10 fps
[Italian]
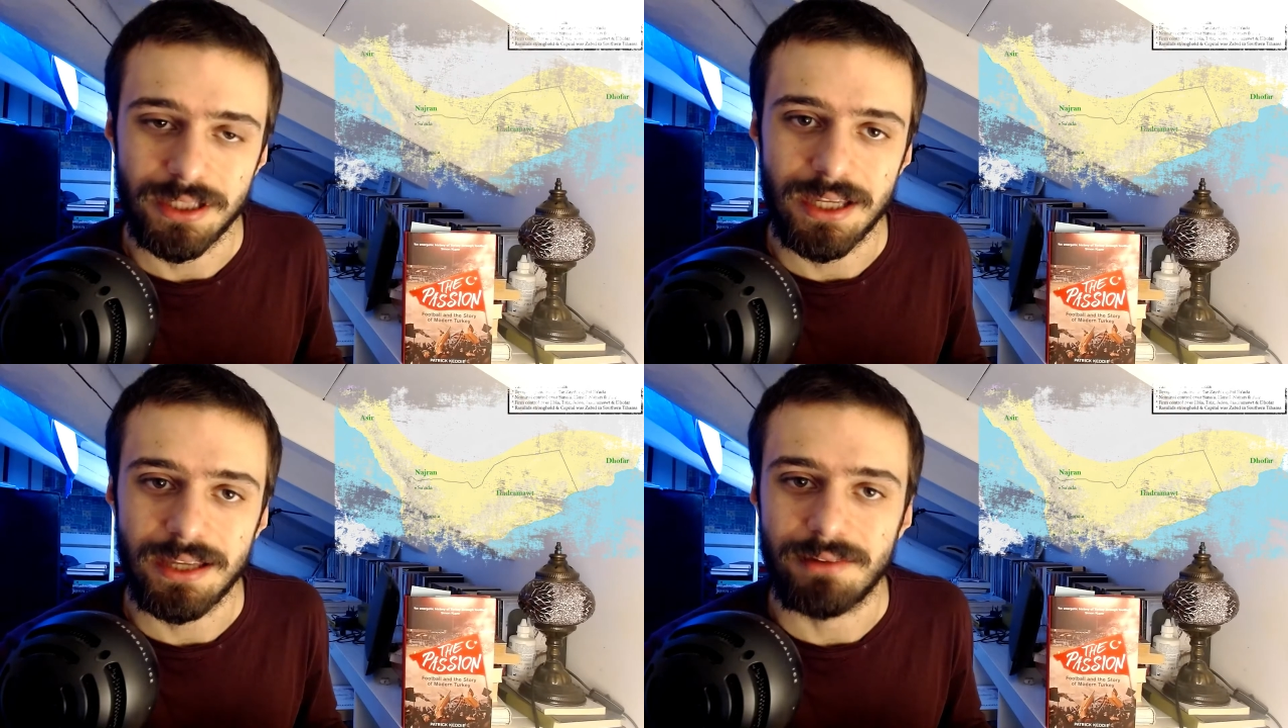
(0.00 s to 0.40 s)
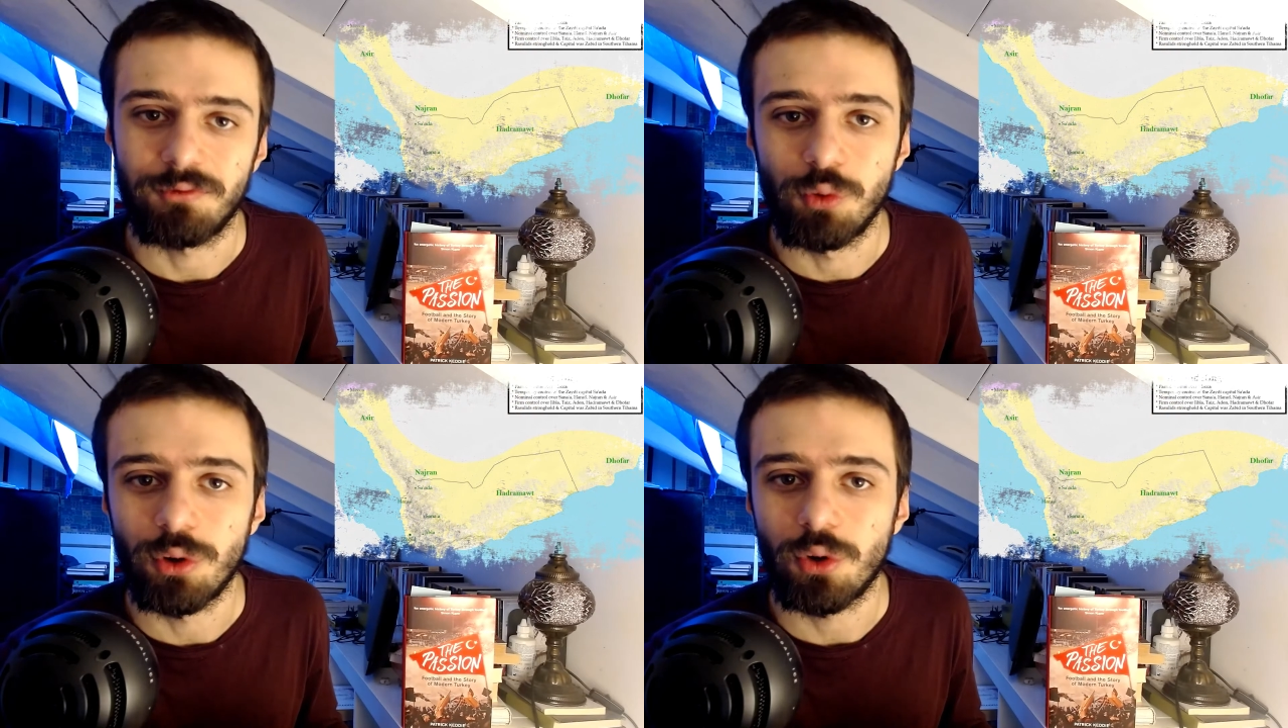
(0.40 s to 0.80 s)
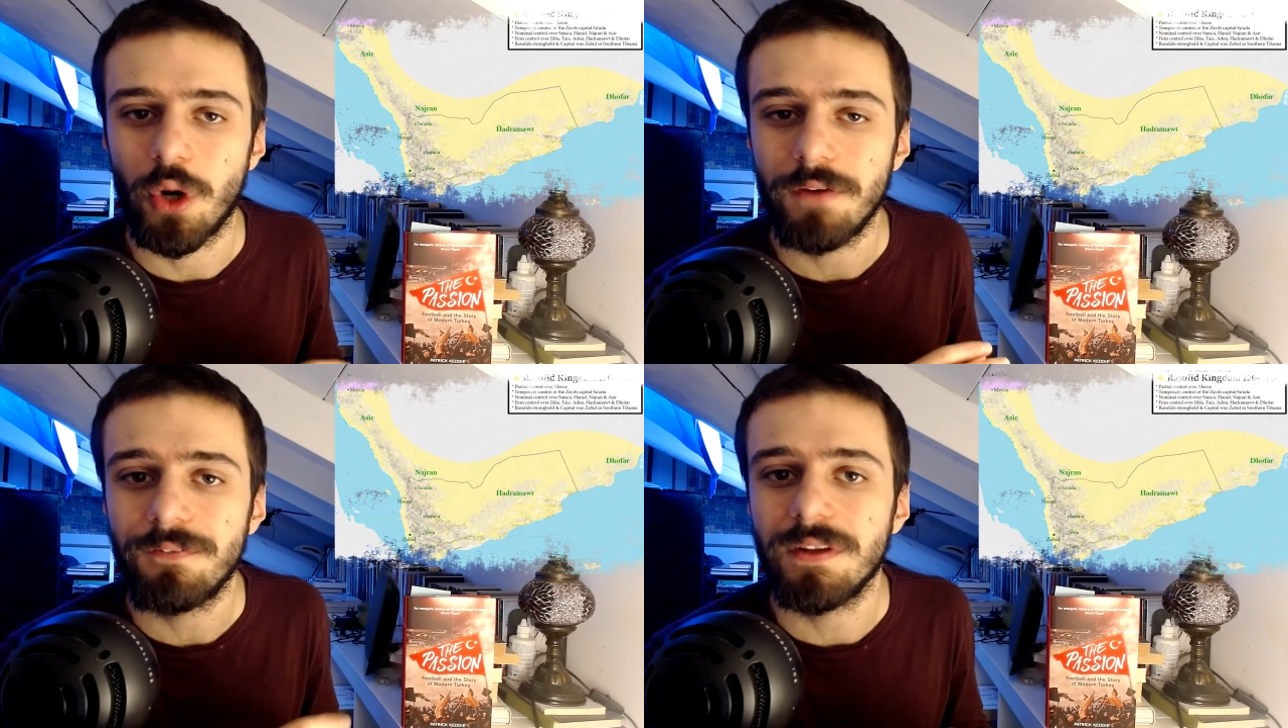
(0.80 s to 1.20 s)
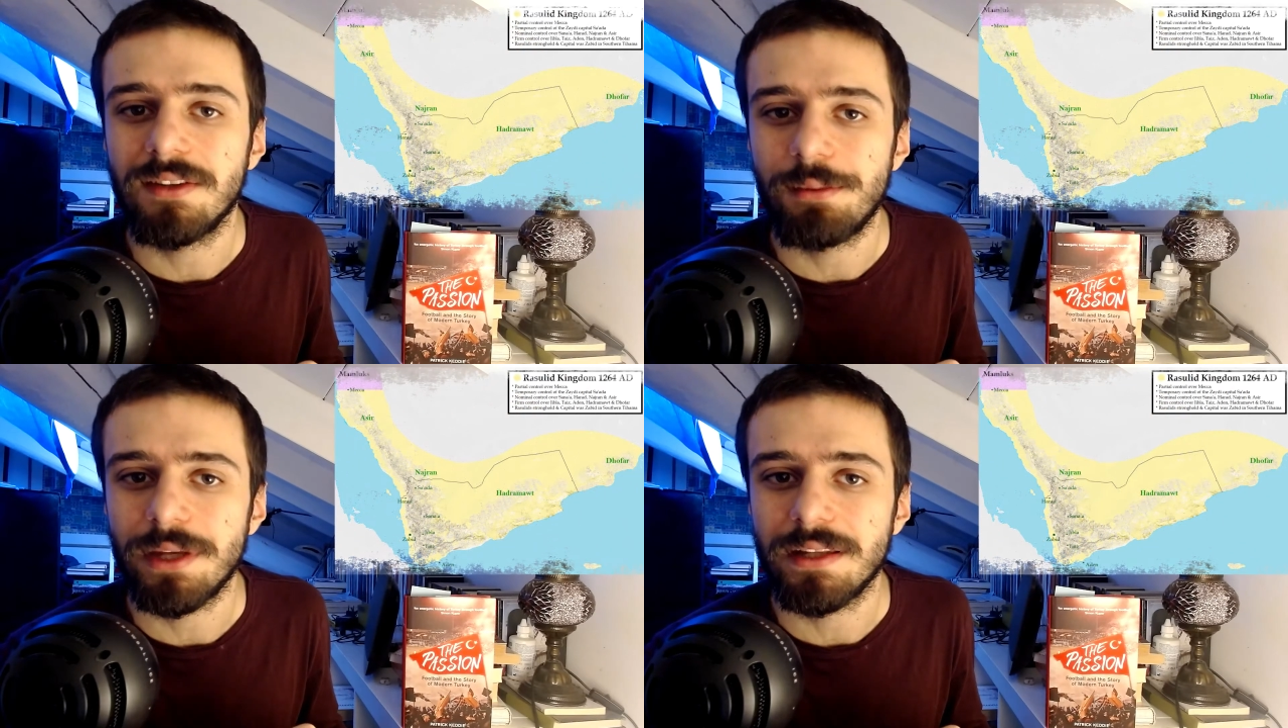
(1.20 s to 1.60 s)
che furono
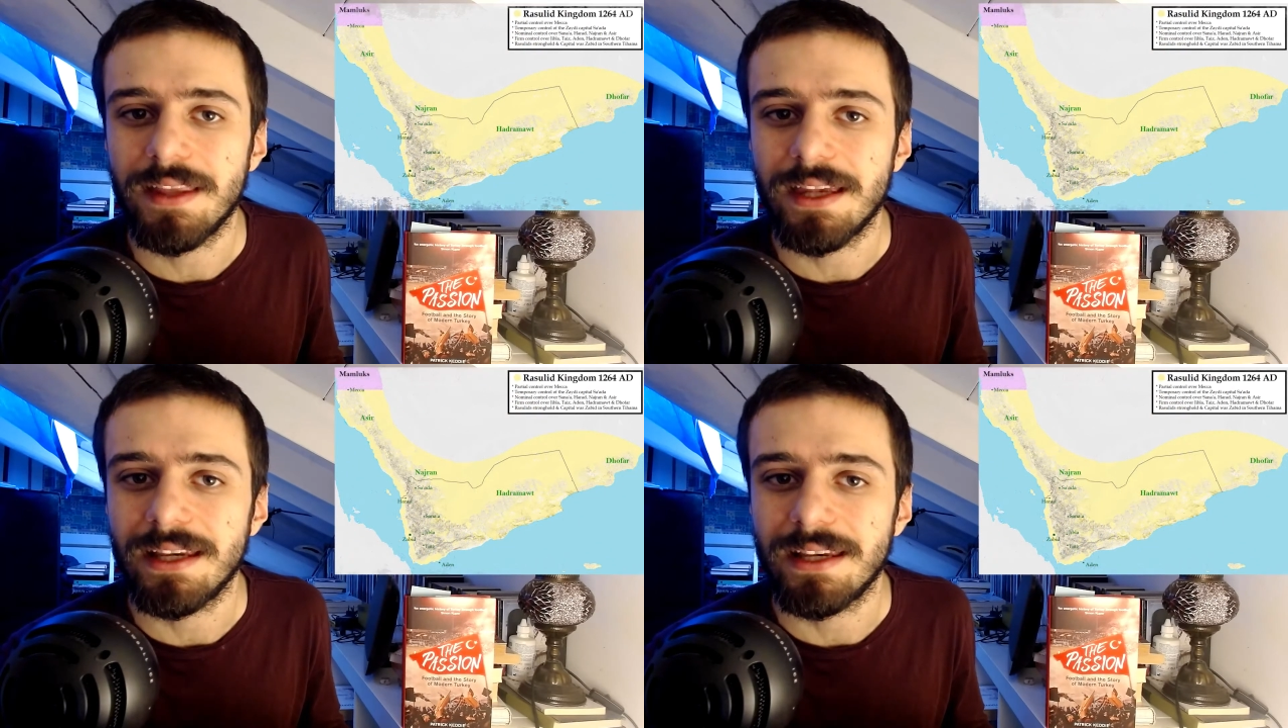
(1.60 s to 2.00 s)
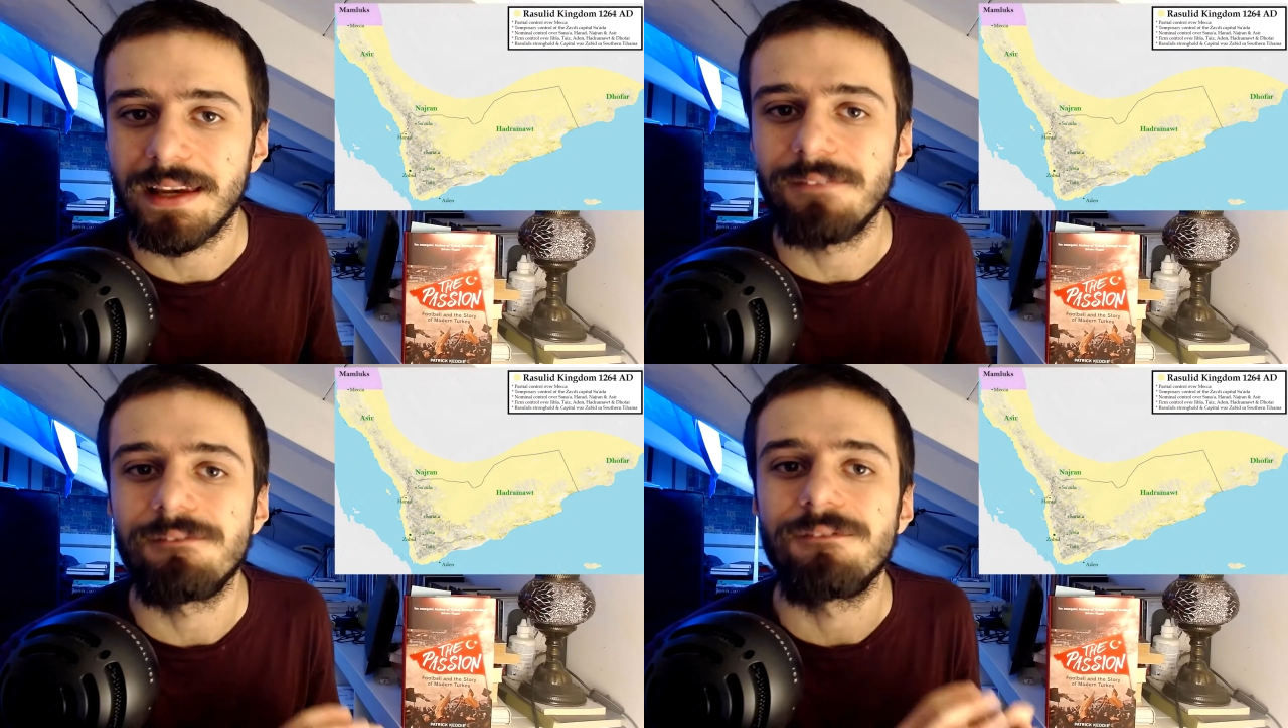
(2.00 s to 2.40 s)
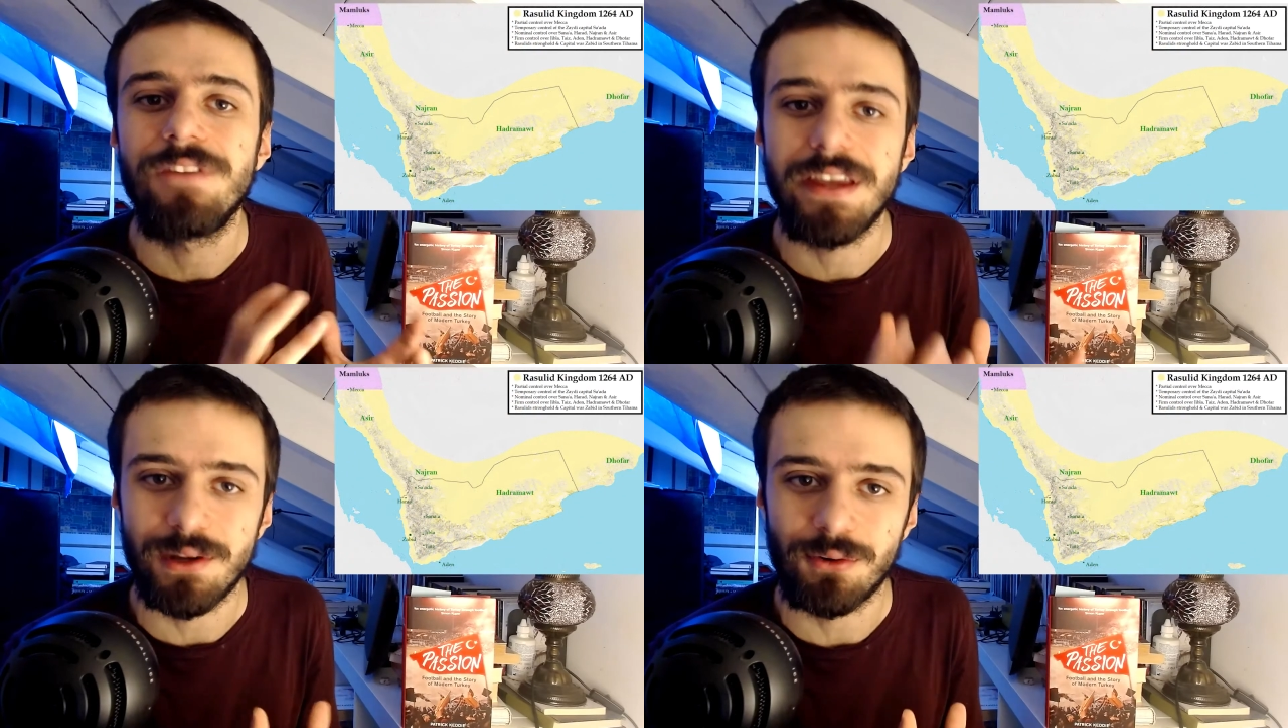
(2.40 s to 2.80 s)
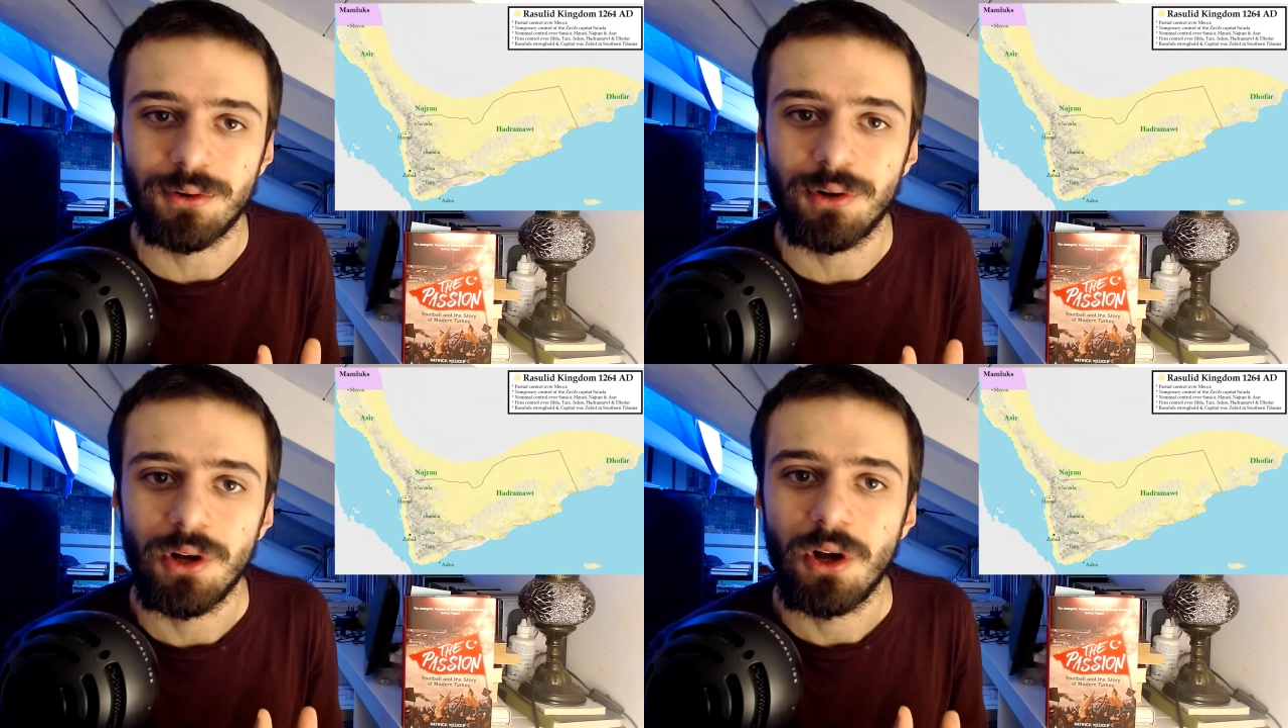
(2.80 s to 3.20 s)
effettivamente il
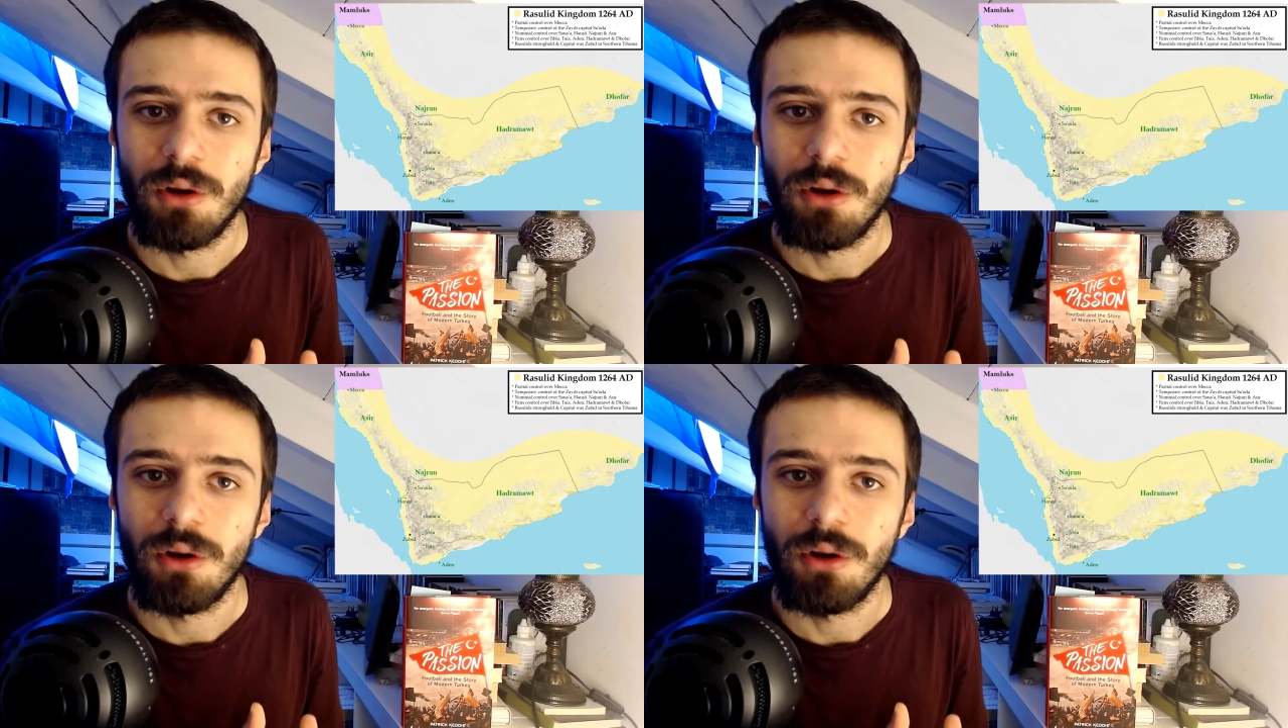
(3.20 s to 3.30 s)
vero